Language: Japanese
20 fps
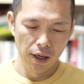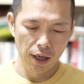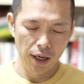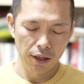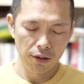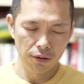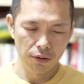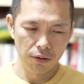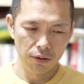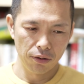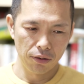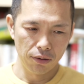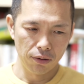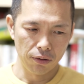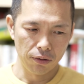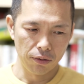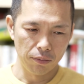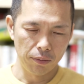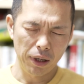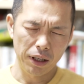あ
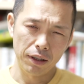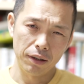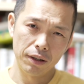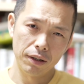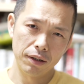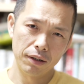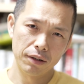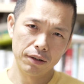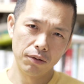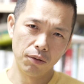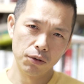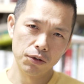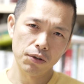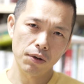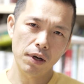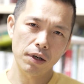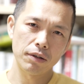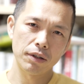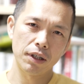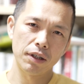のまあお
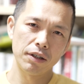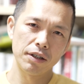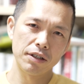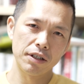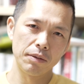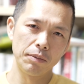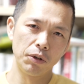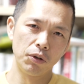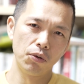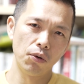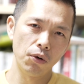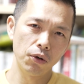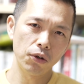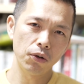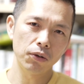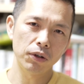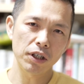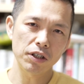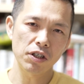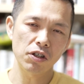そらくなんですけども同
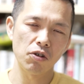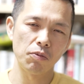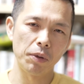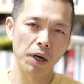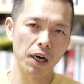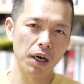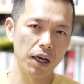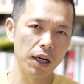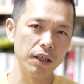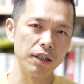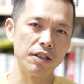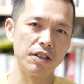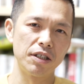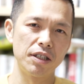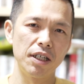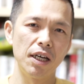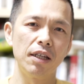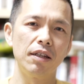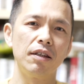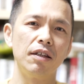業他社とばっかり
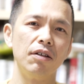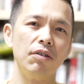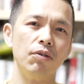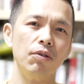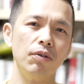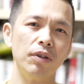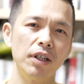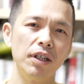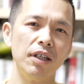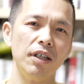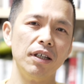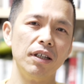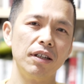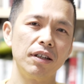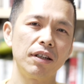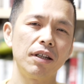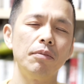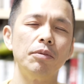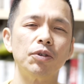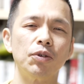付き合ってるので
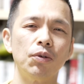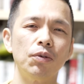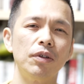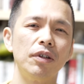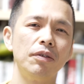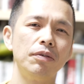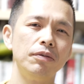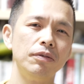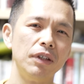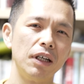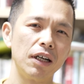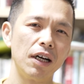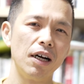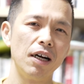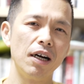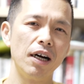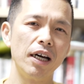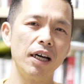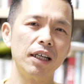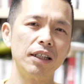多分そんな風な考
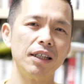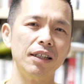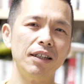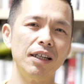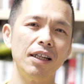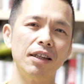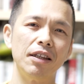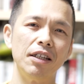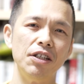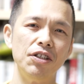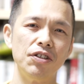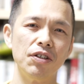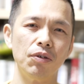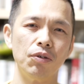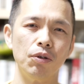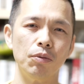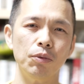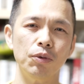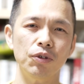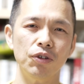え方になっていっちゃう
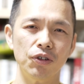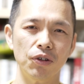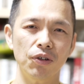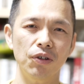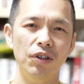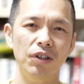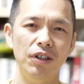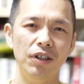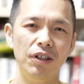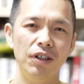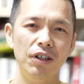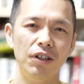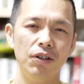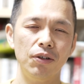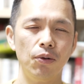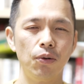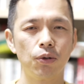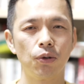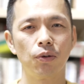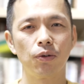と思うんですよ。
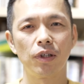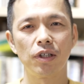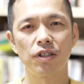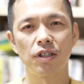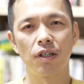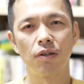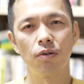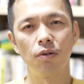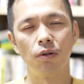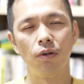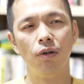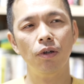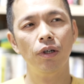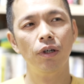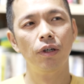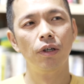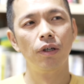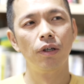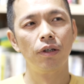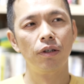同業他社の
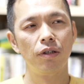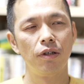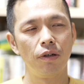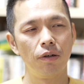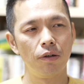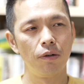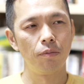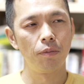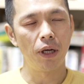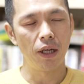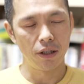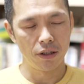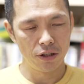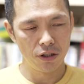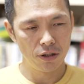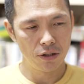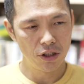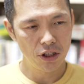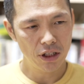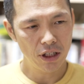まあ
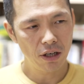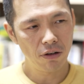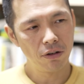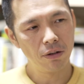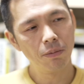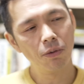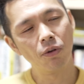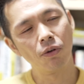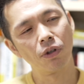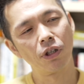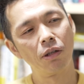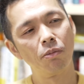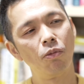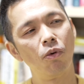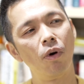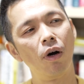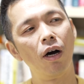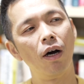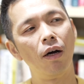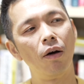自社よりも規
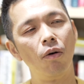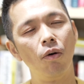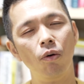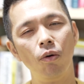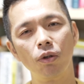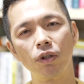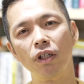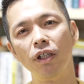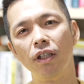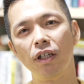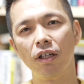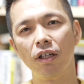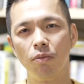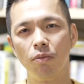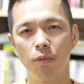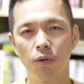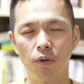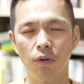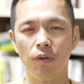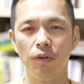模は大きい
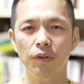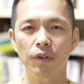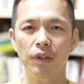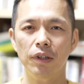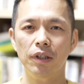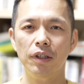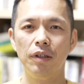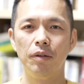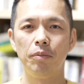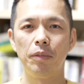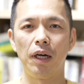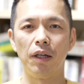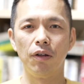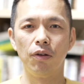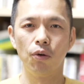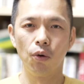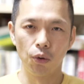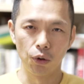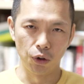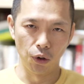もまあ
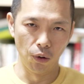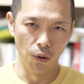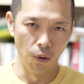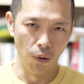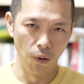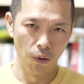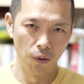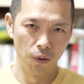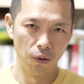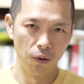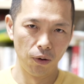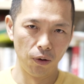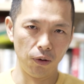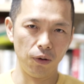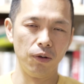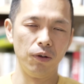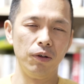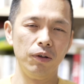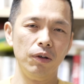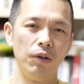同業
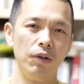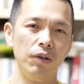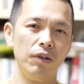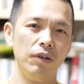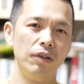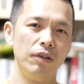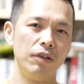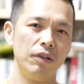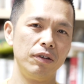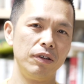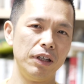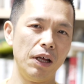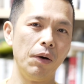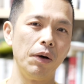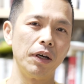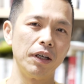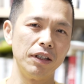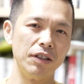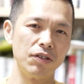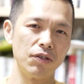な
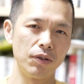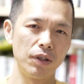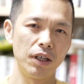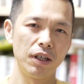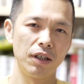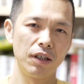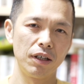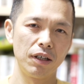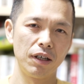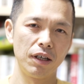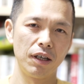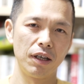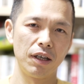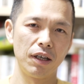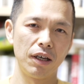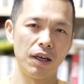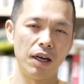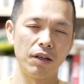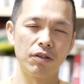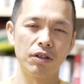わけですよね、
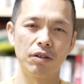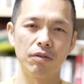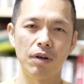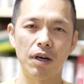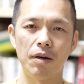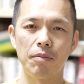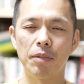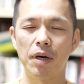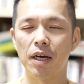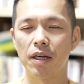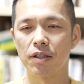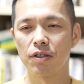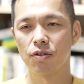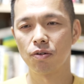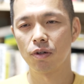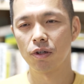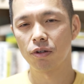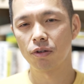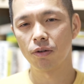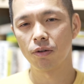えー、あるいはまあ
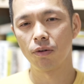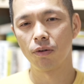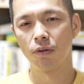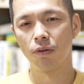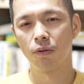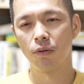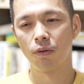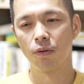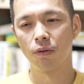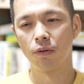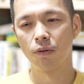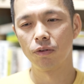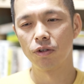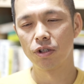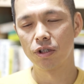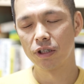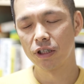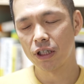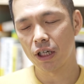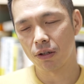それと
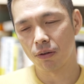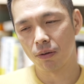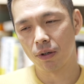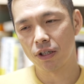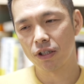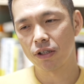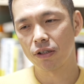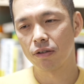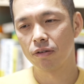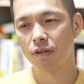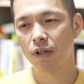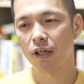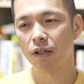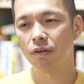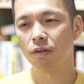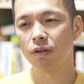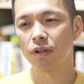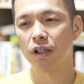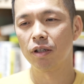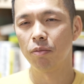自社と同じぐらい
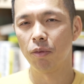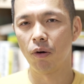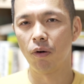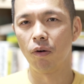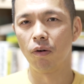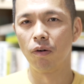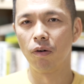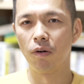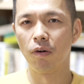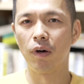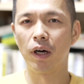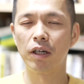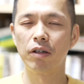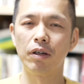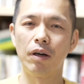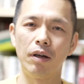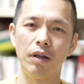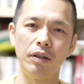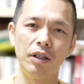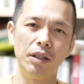の規模あるい
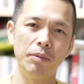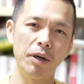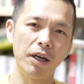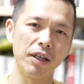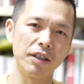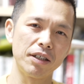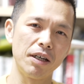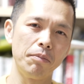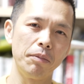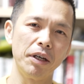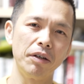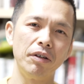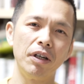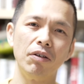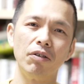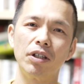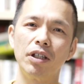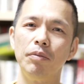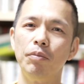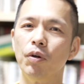は2倍か3倍ぐらい
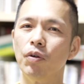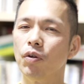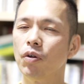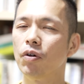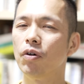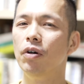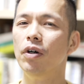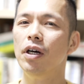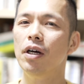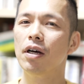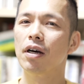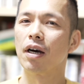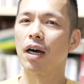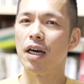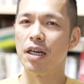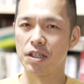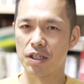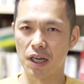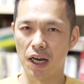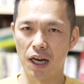の規模の
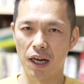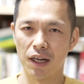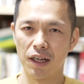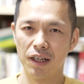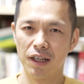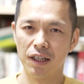会社